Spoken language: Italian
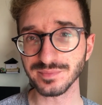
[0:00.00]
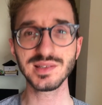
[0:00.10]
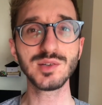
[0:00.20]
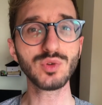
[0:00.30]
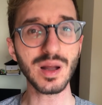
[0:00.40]

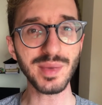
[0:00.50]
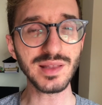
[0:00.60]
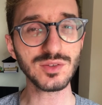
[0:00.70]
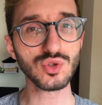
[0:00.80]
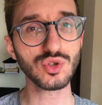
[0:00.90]

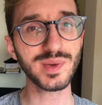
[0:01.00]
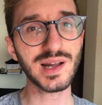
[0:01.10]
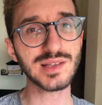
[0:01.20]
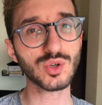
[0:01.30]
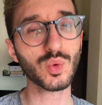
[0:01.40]
Sicuramente ho
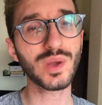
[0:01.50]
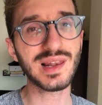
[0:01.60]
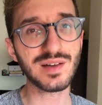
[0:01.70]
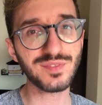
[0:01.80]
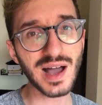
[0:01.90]
superato
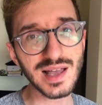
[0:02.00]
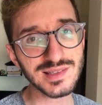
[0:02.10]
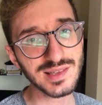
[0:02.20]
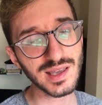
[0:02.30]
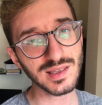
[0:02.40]
quella
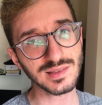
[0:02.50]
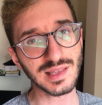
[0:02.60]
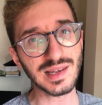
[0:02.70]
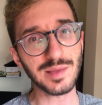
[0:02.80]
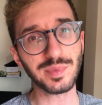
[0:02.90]
fase
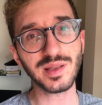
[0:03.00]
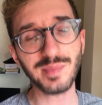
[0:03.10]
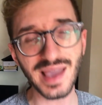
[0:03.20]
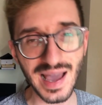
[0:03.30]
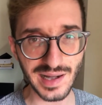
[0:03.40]
delle
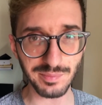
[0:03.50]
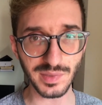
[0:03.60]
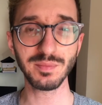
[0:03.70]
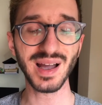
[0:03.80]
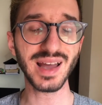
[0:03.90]
prime
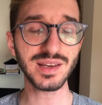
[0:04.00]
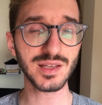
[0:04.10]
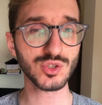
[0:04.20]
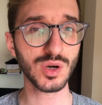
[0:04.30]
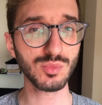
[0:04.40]
armi, magari
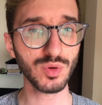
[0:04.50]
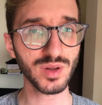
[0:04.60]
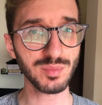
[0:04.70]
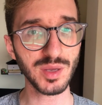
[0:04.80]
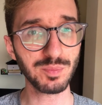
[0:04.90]
riesco a
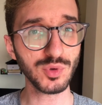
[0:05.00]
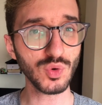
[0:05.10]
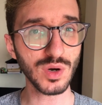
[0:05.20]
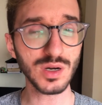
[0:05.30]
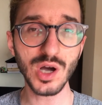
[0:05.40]
muovermi più